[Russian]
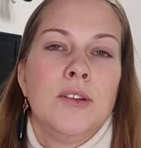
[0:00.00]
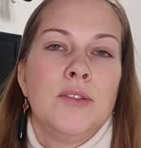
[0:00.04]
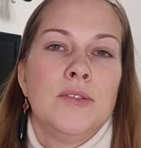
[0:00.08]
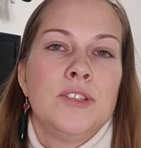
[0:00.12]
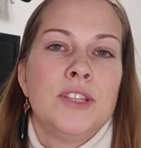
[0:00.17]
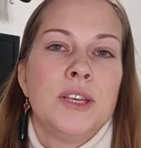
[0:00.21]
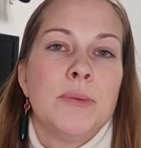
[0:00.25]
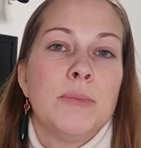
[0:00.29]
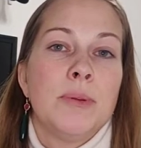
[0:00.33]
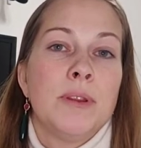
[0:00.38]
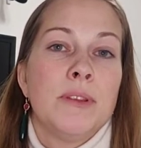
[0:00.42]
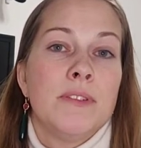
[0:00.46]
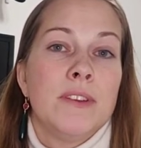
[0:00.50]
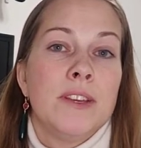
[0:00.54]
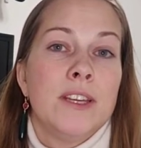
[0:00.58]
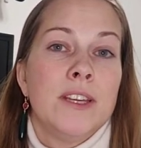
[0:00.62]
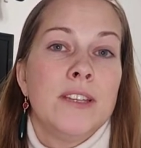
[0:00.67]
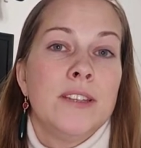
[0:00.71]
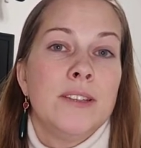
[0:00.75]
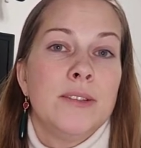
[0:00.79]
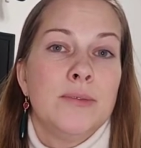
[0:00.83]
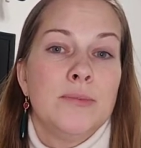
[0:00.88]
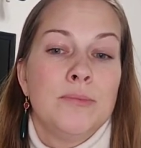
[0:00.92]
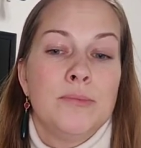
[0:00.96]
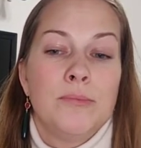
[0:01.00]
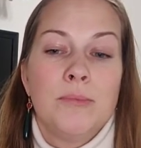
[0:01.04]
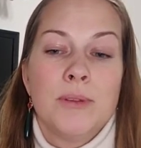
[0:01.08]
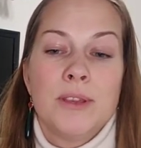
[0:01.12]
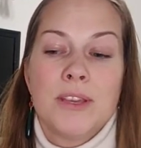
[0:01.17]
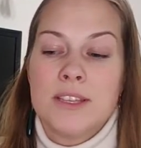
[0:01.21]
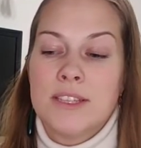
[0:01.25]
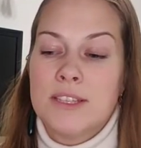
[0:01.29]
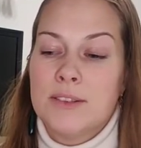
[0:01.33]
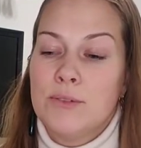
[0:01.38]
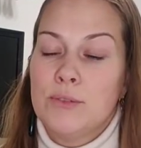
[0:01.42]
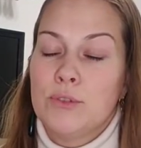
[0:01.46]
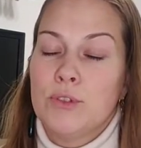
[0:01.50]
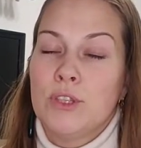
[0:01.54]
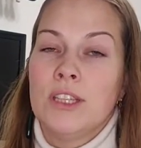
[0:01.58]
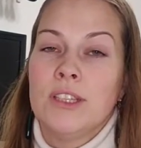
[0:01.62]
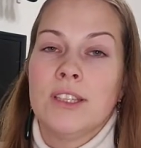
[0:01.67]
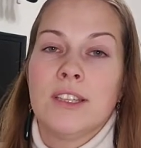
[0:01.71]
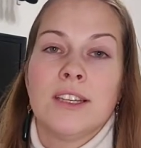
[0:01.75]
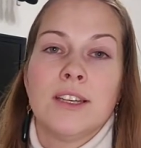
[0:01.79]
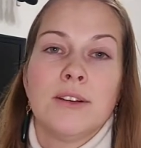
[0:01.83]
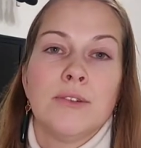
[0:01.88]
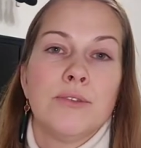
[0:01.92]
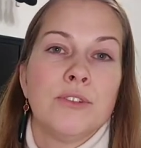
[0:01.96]
Всем привет! Меня зовут
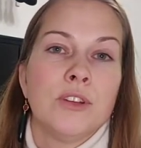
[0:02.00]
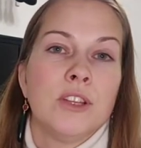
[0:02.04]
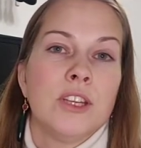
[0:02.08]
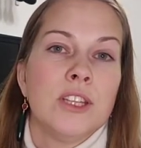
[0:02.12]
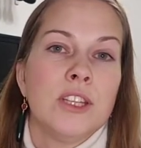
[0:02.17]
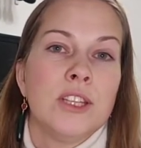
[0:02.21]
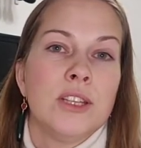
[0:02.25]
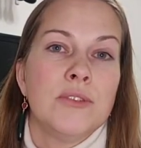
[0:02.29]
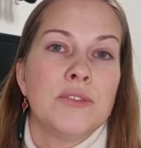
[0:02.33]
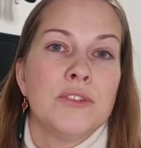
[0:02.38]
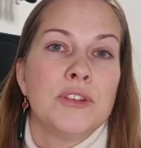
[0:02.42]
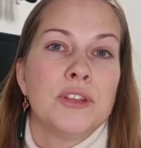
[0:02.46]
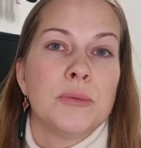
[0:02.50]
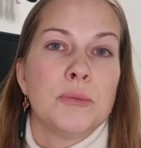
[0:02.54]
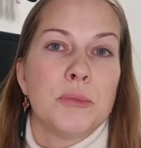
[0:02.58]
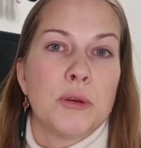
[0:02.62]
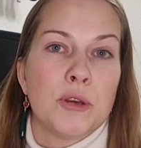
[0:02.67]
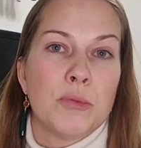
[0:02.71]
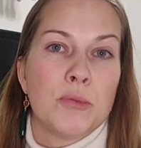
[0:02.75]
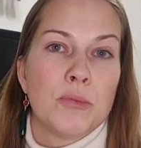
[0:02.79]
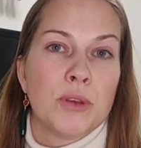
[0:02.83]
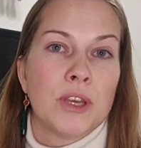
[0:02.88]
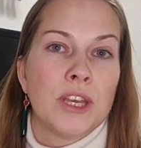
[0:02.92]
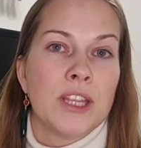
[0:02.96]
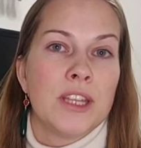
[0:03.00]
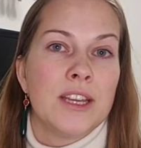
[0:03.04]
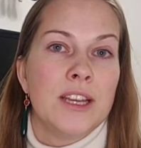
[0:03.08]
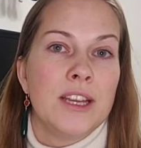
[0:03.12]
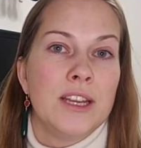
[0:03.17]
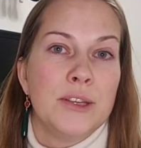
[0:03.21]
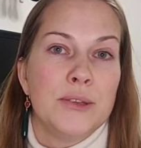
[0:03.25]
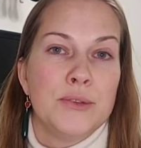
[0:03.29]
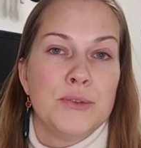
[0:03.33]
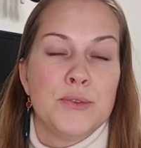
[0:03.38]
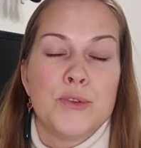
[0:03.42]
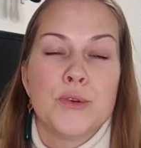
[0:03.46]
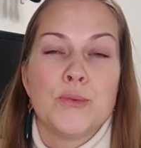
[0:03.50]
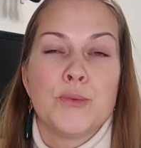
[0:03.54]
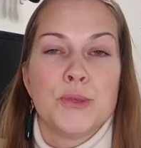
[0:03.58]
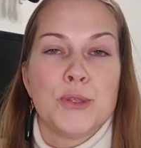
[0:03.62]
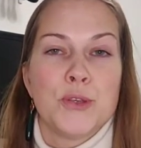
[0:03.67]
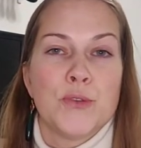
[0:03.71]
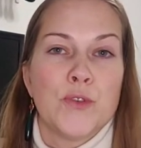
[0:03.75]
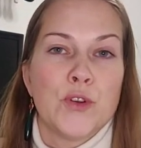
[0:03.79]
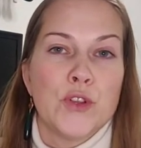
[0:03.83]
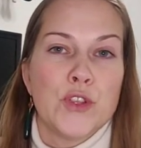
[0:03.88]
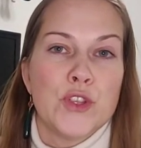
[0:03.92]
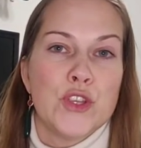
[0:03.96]
Анна Кафырина, и вы на моем канале YouTube.
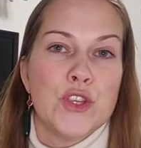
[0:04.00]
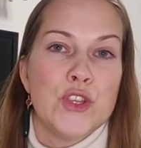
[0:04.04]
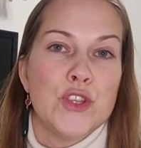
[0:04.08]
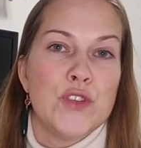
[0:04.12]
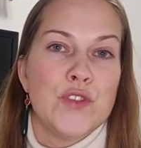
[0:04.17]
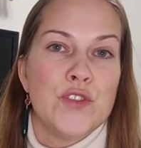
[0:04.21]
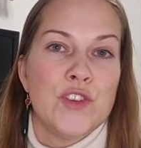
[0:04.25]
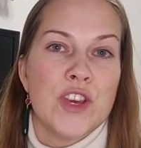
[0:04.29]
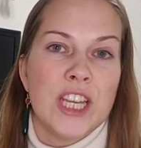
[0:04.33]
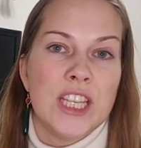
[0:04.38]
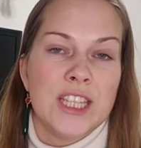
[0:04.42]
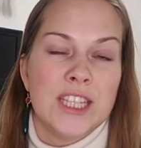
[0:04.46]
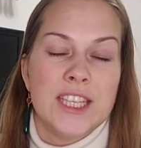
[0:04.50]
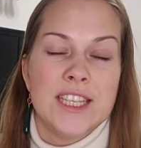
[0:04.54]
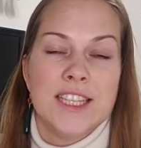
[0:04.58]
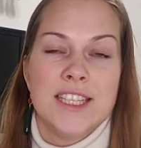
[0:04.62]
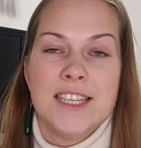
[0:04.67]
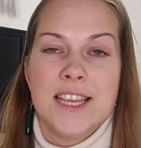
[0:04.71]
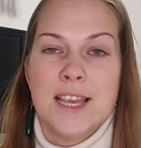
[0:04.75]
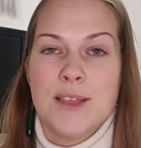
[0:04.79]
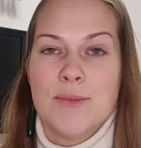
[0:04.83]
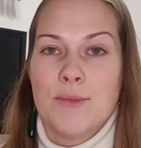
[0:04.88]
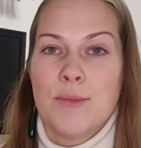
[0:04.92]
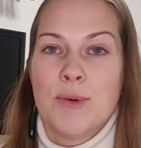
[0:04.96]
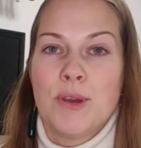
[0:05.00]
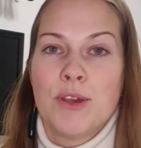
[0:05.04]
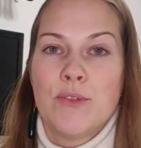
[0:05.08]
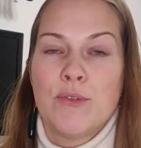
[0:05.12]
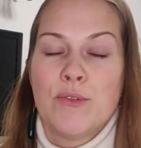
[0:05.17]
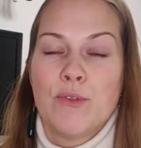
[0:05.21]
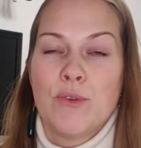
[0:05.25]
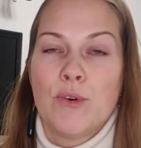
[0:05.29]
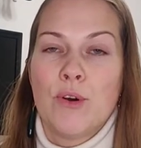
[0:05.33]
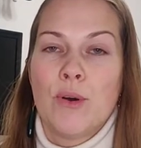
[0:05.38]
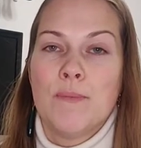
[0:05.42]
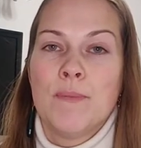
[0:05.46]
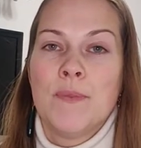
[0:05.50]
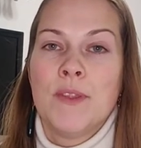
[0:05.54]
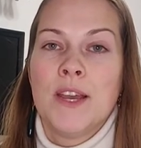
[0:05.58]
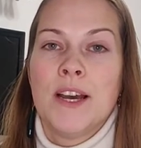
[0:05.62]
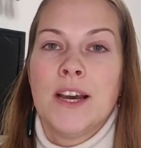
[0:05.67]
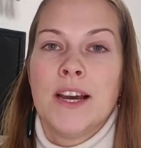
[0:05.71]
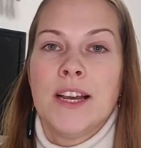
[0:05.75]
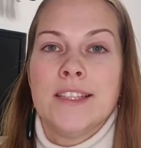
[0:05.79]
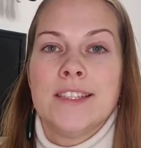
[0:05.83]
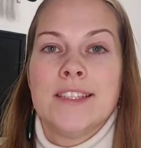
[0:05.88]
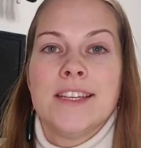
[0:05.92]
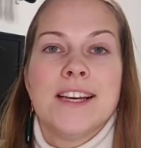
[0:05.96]
Сегодня девятый день моего
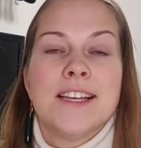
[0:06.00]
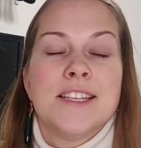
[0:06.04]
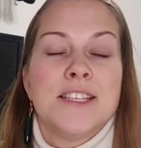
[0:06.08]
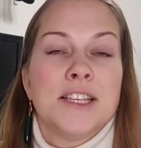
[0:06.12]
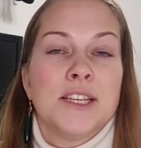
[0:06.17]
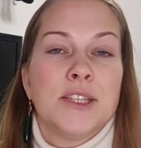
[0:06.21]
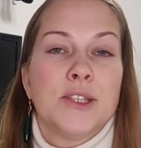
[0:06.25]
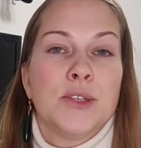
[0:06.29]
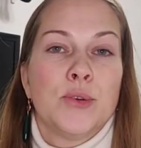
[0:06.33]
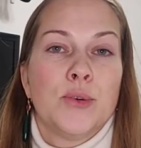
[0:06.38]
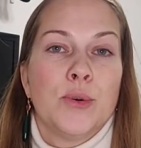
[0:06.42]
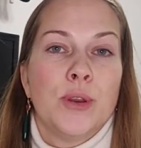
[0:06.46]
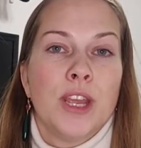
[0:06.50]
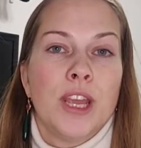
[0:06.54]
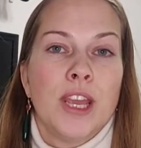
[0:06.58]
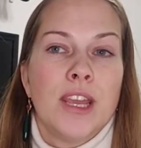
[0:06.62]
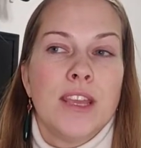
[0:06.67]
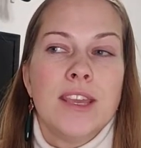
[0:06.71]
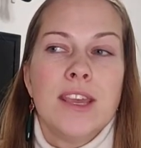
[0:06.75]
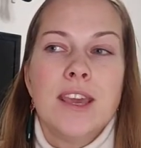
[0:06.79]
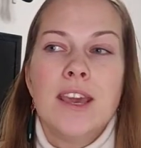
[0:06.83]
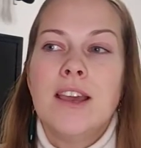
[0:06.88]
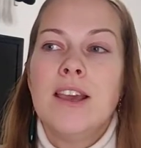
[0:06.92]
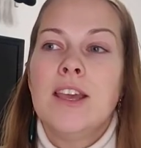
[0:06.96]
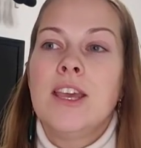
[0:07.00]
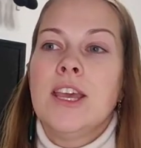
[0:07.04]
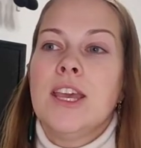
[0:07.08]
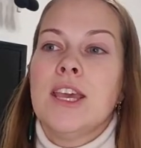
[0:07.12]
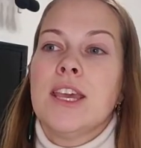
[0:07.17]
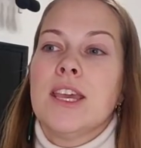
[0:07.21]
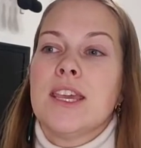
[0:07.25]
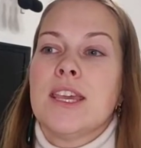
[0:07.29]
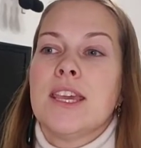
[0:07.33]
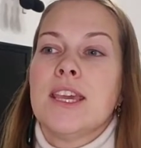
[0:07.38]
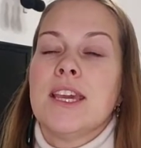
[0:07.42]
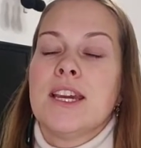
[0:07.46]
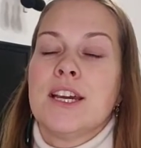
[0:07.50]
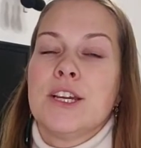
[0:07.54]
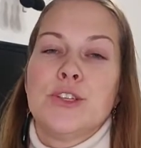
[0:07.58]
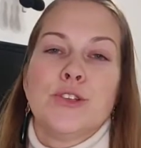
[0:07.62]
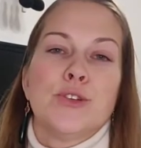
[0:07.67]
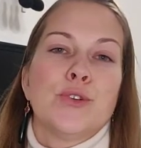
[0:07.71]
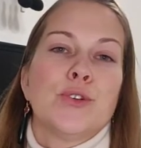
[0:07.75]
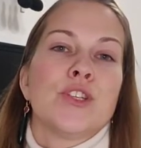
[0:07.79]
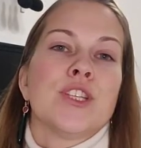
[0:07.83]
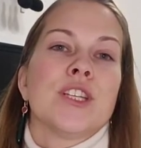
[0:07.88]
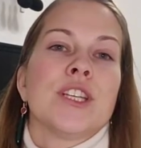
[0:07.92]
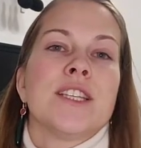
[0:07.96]
отказа от курения, и
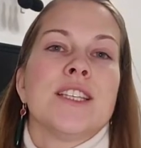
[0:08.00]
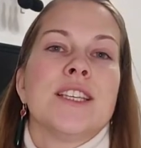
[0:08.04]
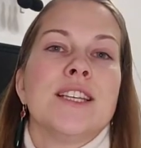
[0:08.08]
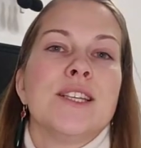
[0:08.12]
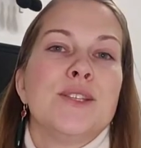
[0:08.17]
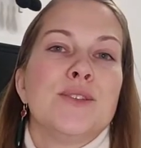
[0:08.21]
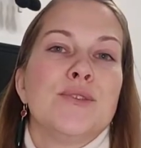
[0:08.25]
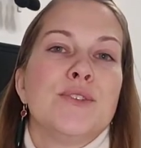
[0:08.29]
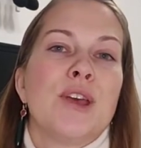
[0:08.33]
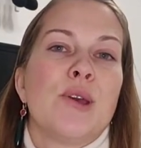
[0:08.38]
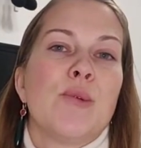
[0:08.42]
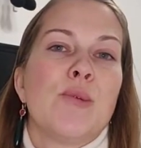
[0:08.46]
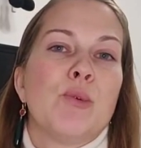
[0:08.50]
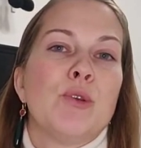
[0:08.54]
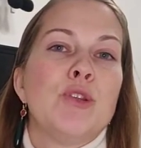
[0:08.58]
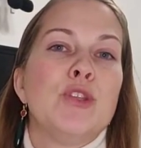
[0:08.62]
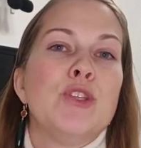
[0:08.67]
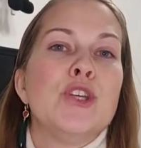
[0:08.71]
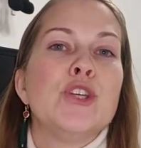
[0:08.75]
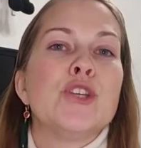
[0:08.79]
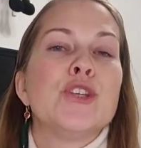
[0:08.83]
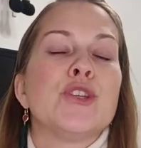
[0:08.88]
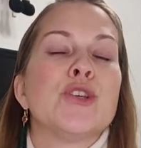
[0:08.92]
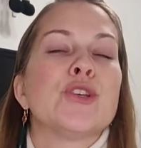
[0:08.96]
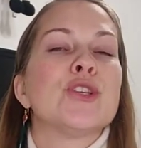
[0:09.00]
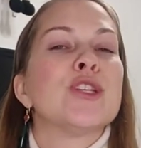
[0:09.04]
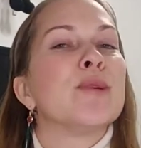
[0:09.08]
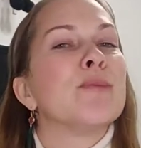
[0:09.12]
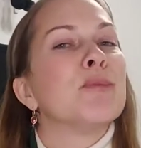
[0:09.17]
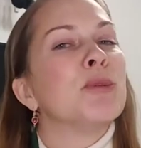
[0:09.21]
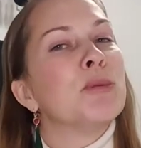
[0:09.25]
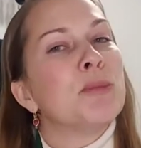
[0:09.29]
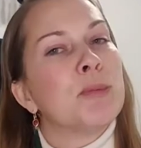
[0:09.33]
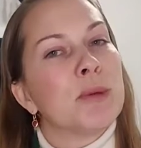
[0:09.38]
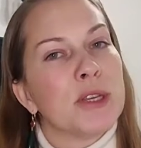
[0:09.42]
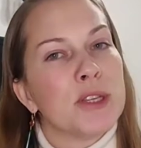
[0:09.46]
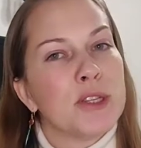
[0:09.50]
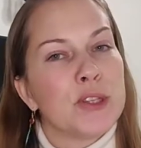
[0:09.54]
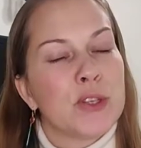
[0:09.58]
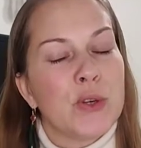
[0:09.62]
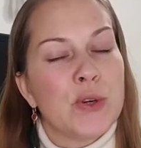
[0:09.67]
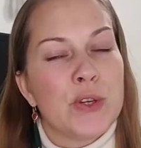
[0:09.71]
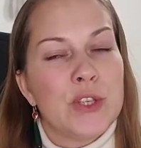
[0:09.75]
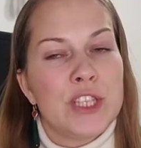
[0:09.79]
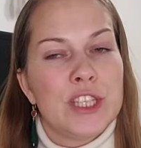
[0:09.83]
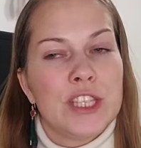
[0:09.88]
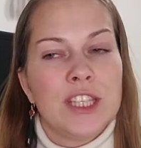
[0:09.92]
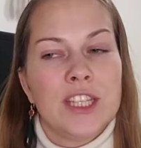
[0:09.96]
хочу рассказать свои эмоции, что со мной
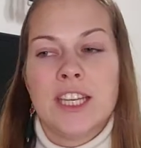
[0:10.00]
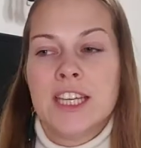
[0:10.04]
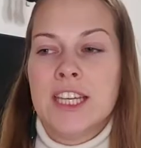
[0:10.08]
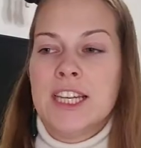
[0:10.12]
происходит.